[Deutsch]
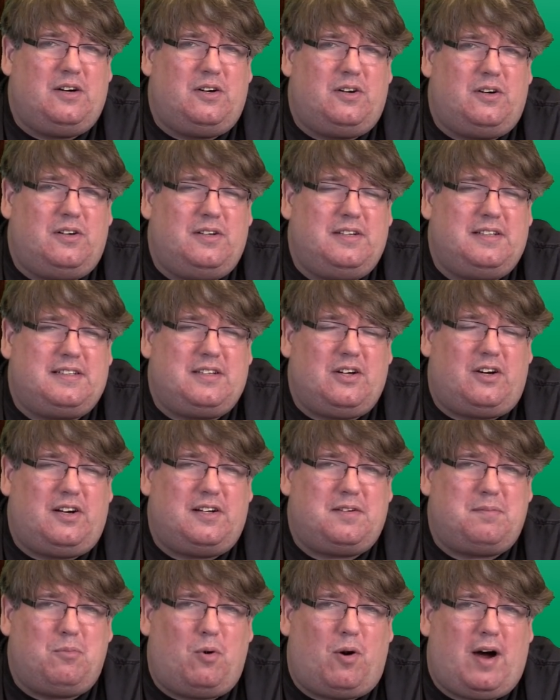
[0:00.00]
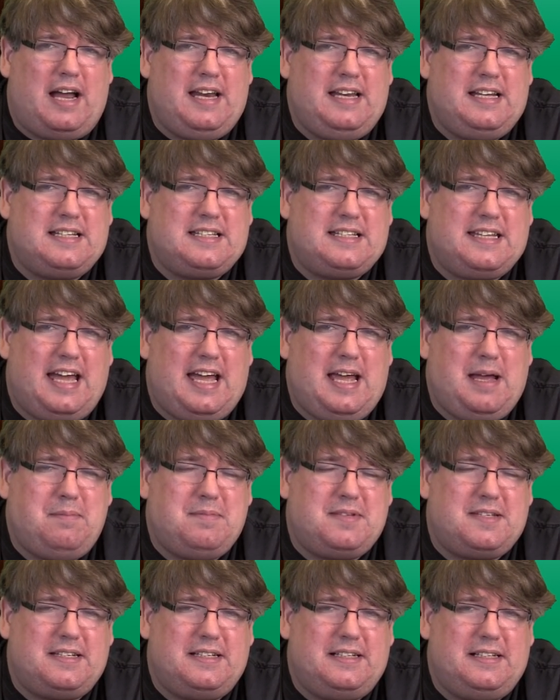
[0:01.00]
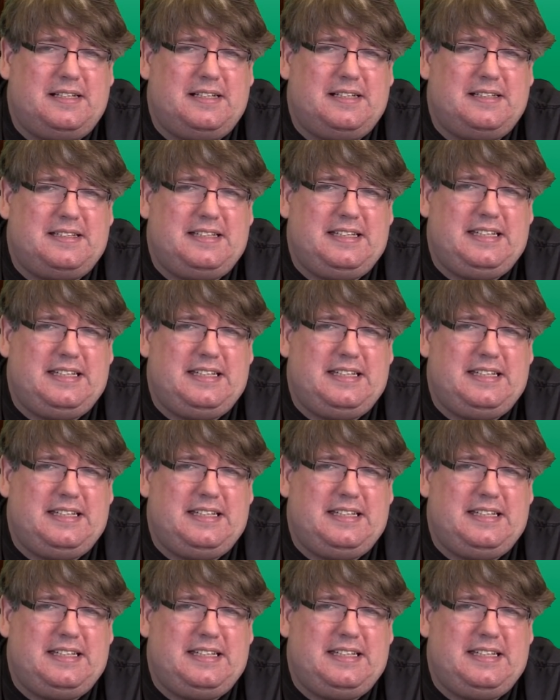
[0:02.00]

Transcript: und dort Mo Ideas Games, äh,